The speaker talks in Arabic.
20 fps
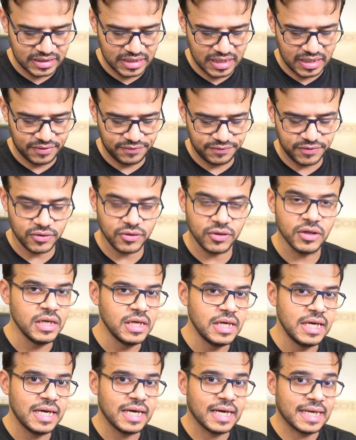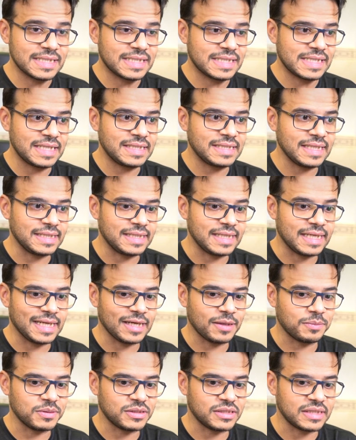تعرف انه غسلت
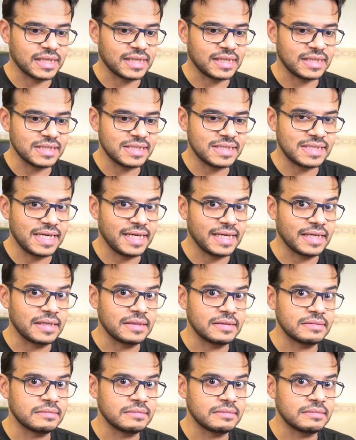يدينك بالشكل الصحيح.